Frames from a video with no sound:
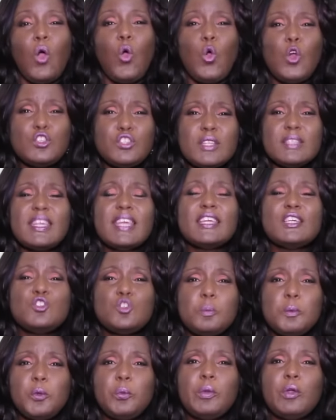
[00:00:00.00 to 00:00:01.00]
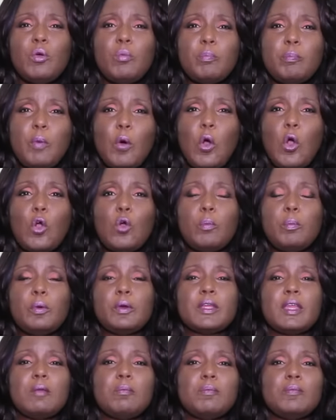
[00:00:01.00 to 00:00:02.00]
Hoje até que diminuiu um pouco,
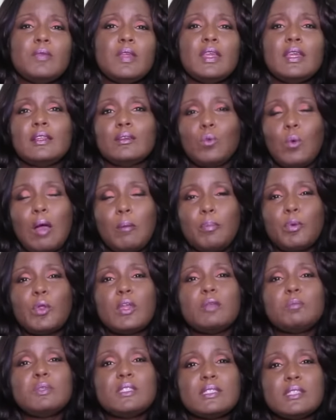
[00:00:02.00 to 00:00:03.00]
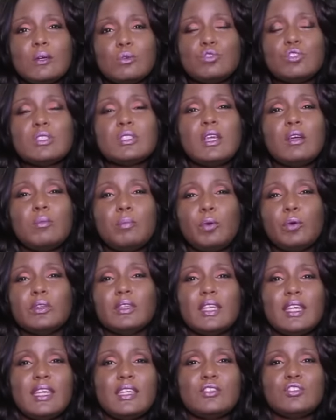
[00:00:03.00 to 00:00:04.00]
porque com a proibição de não
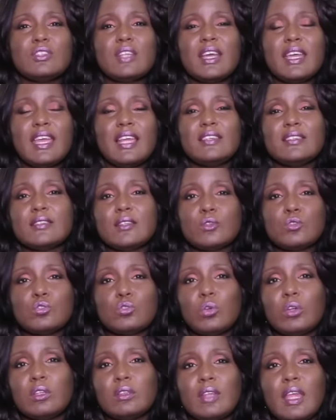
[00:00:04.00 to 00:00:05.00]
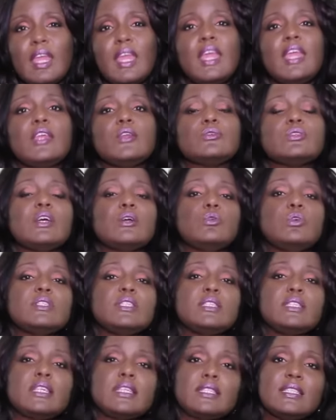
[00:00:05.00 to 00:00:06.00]
poder estar realizando sorteios, a
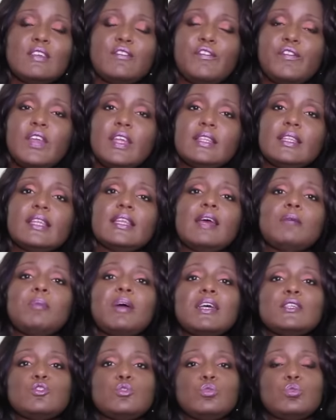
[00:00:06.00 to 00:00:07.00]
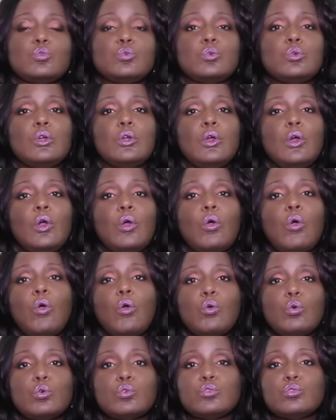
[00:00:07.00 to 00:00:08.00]
coisa tem que ser feita na base do
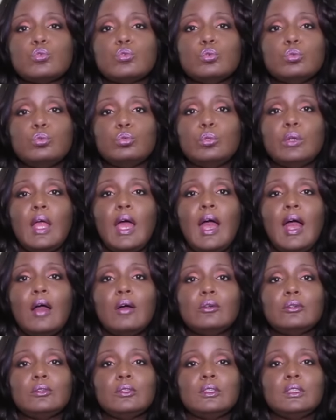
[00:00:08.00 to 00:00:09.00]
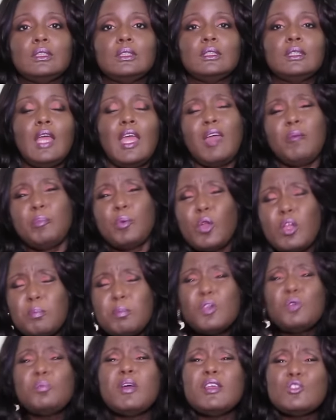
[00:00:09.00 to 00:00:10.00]
concurso cultural. É
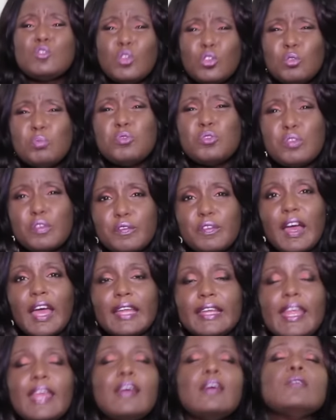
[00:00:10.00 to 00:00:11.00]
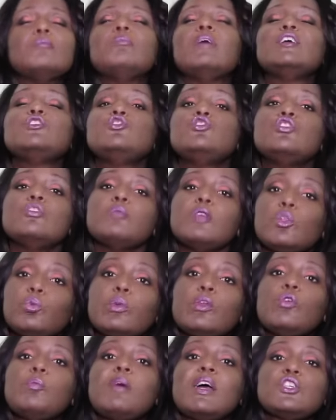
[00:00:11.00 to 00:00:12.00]
proibido, mas todo mundo faz, né? Mas
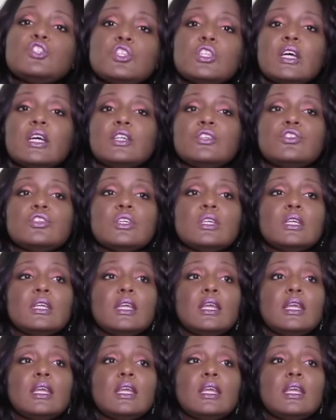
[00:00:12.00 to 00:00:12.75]
diminuiu bastante.